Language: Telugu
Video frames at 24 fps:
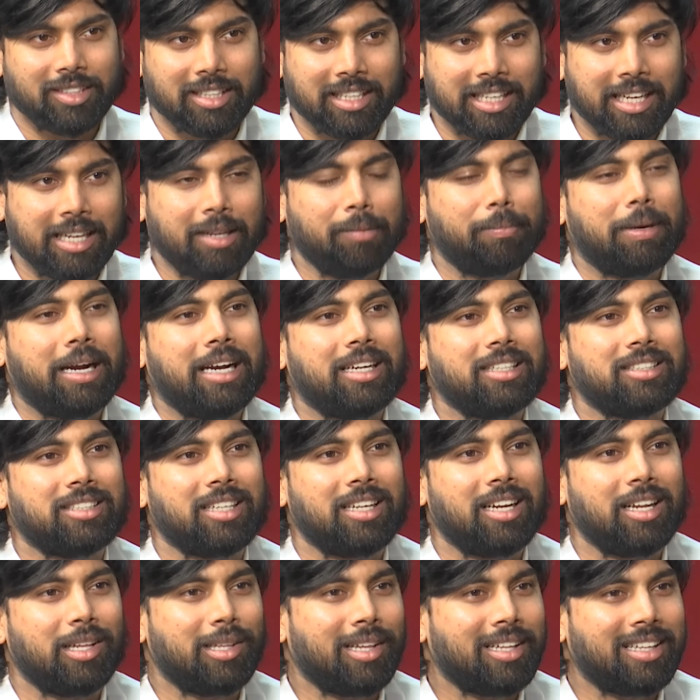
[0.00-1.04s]
నేను బయట
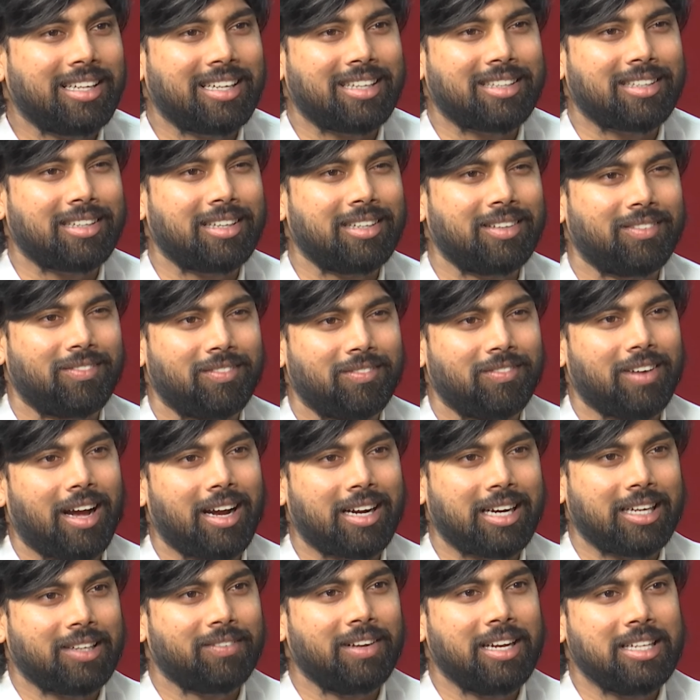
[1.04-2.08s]
చేయలేదు అది
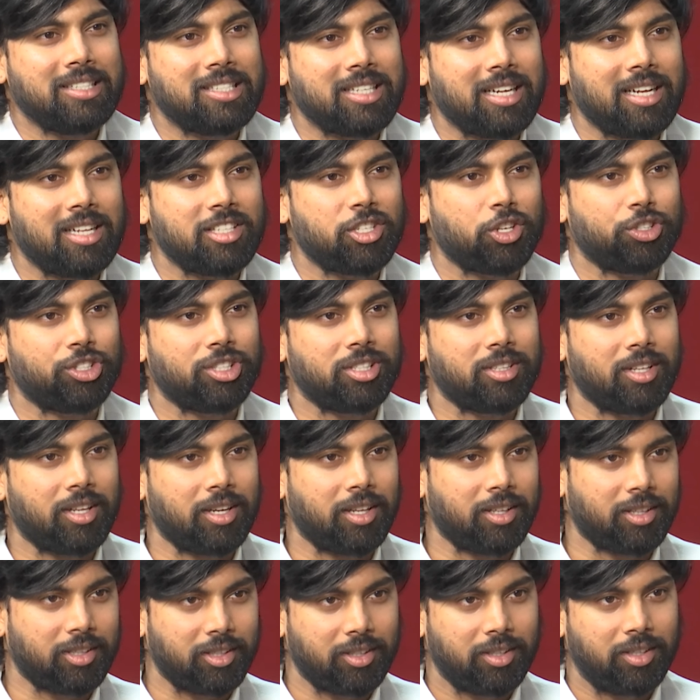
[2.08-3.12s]
అక్కడికి వెళ్ళి చేయాల్సి వచ్చింది
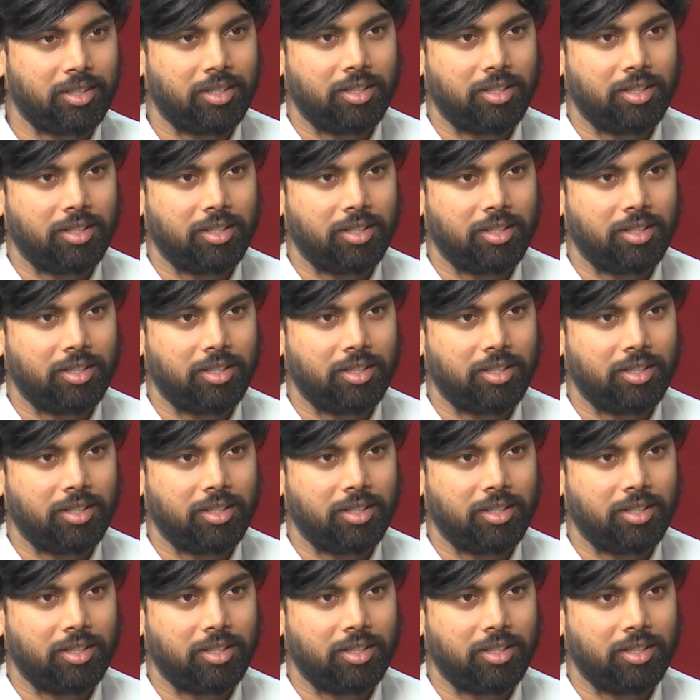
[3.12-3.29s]
అనేది